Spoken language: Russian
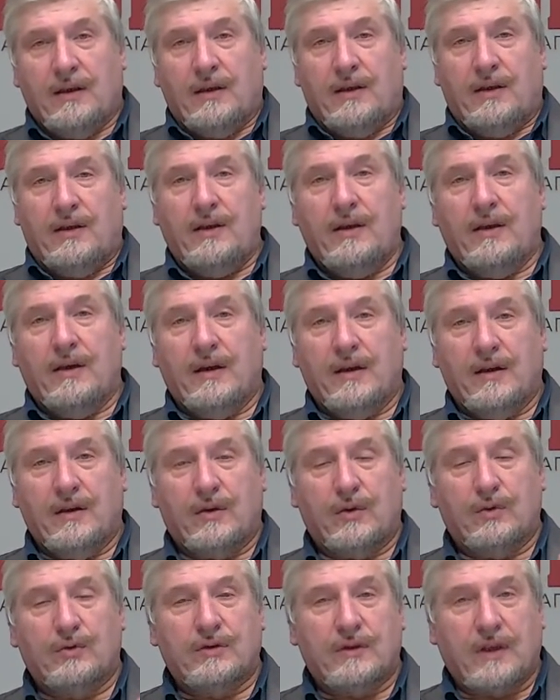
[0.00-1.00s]
и
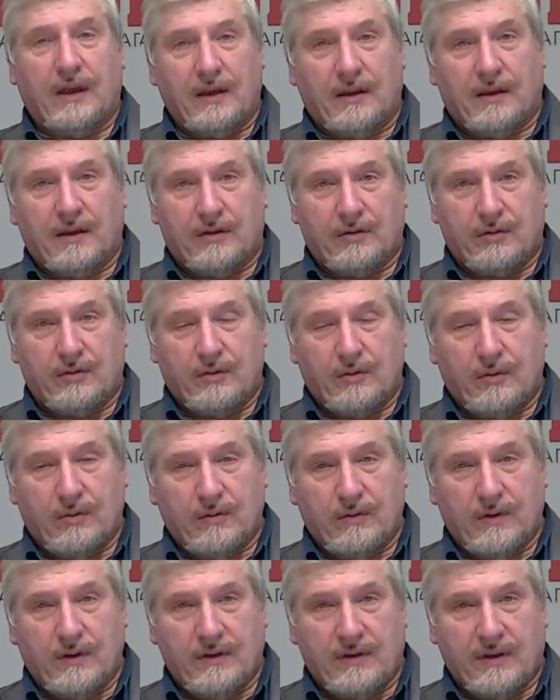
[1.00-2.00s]
хрусталик
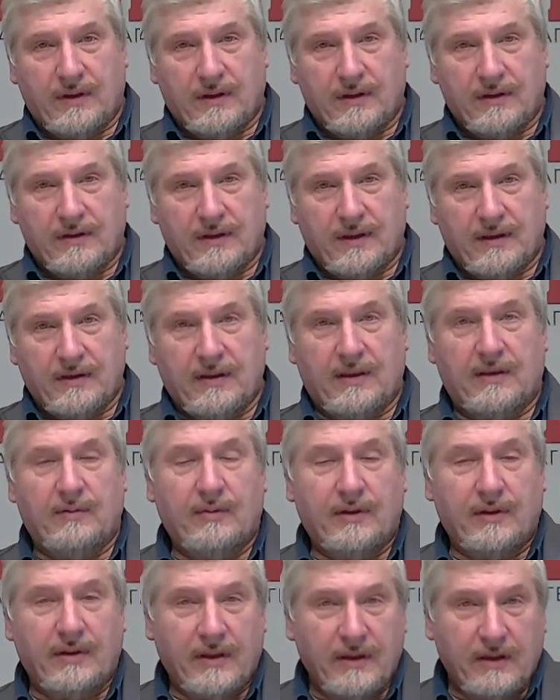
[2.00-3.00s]
отшнуровывается от
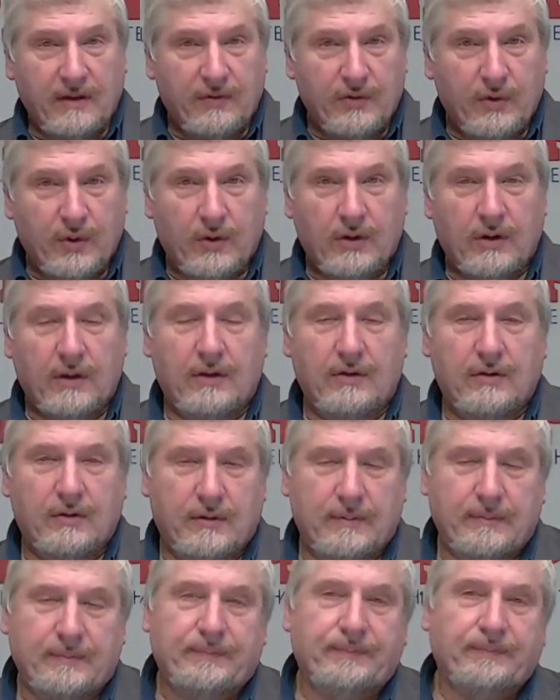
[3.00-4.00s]
эктодермы. Это все
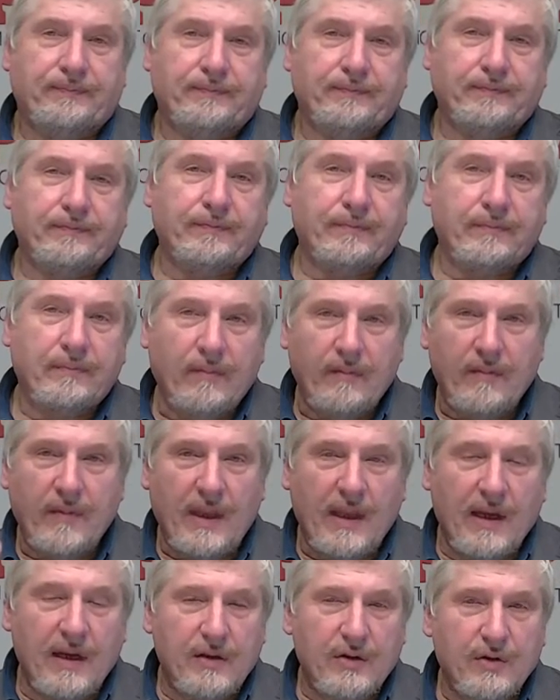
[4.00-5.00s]
хорошо.
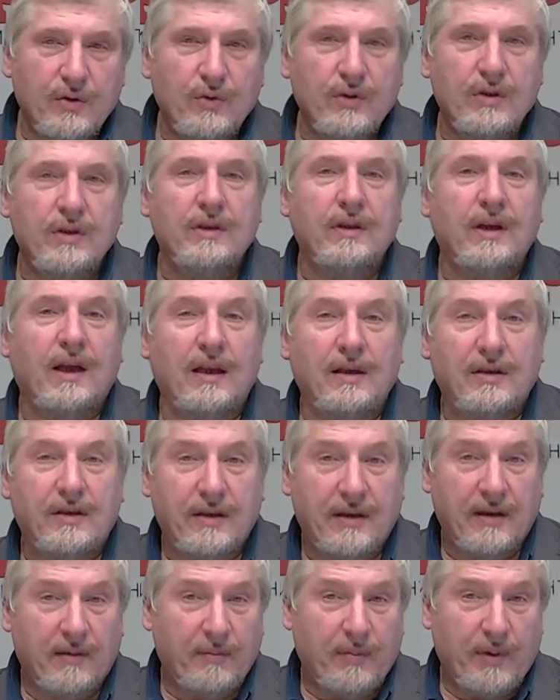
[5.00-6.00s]
А что же
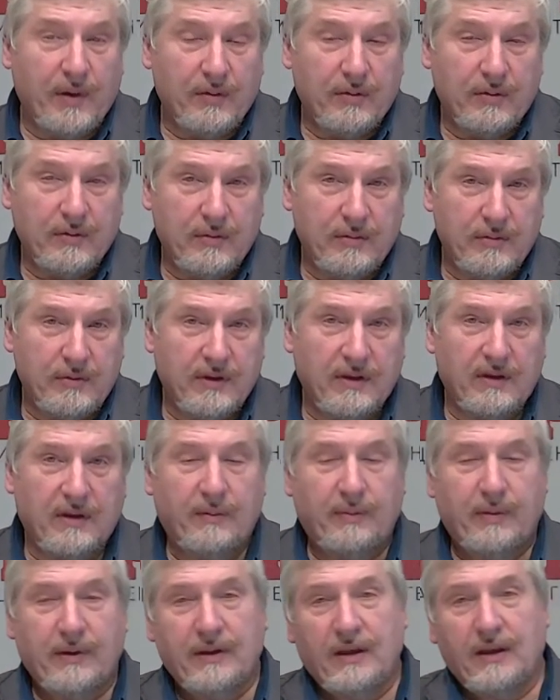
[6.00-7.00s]
дальше там по ходу дела?
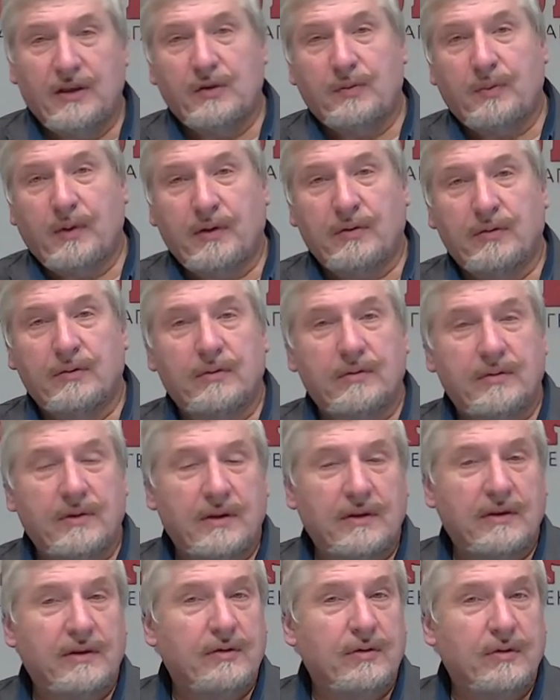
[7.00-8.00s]
А подальше по ходу
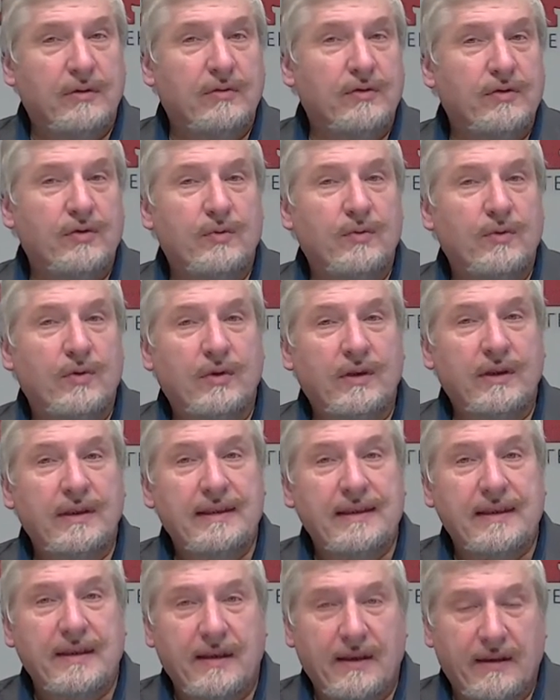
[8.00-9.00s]
дела идет очень много
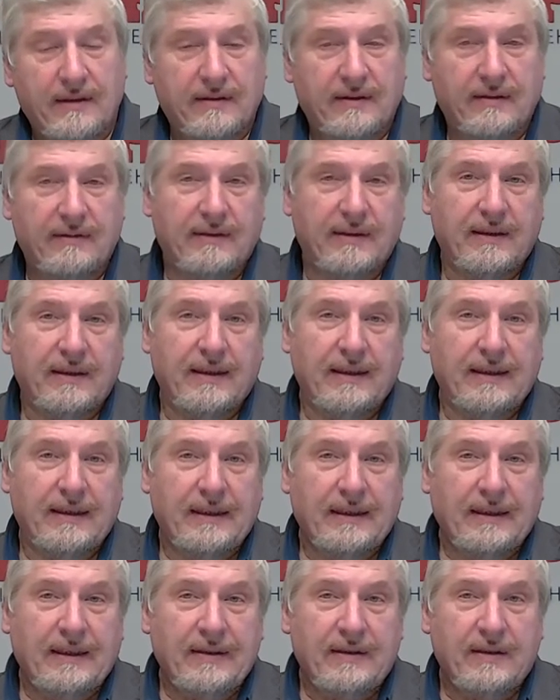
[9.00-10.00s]
интересного.
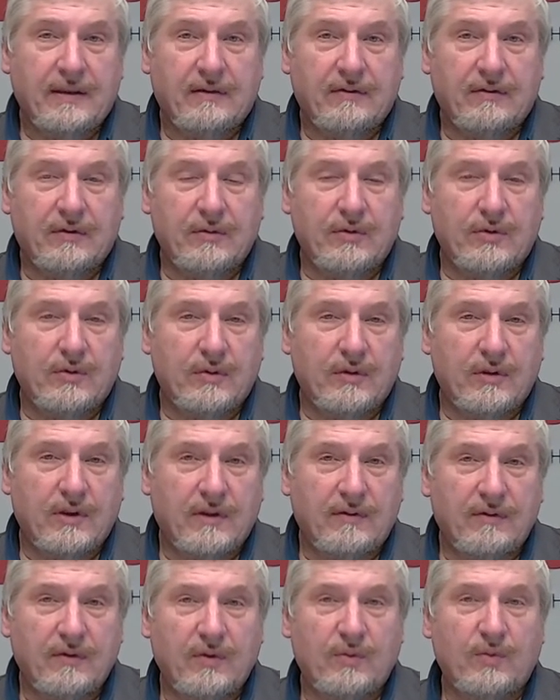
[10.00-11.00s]
Дело в том, что
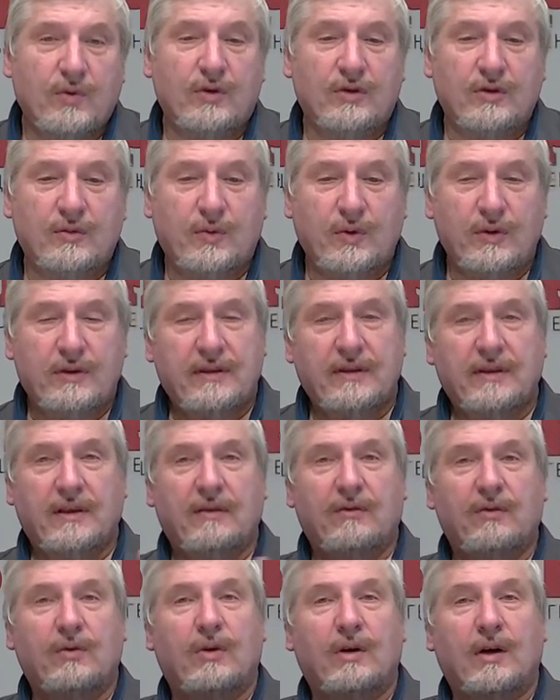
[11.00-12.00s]
головной мозг после
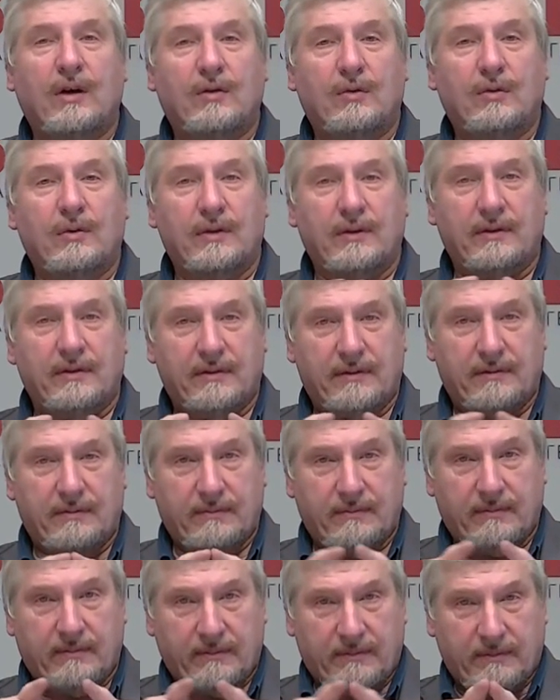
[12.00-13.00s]
того, как он
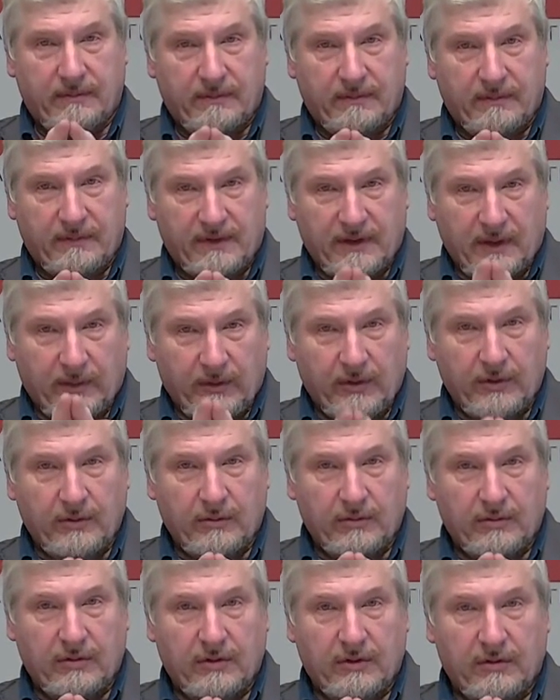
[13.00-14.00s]

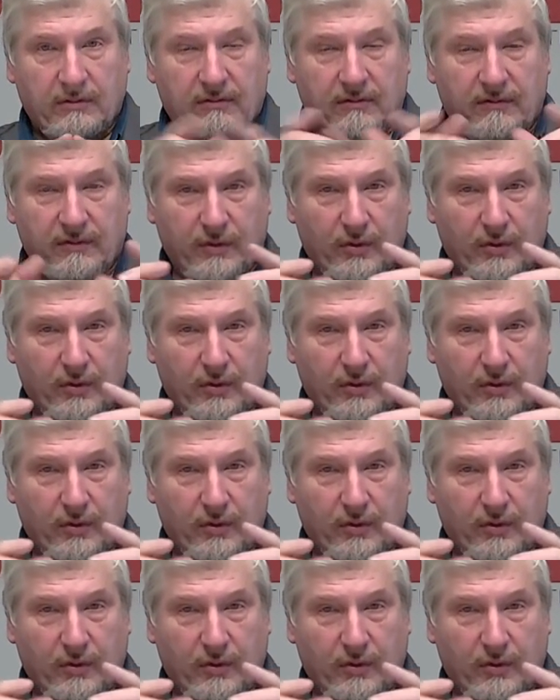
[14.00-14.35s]
замкнулся в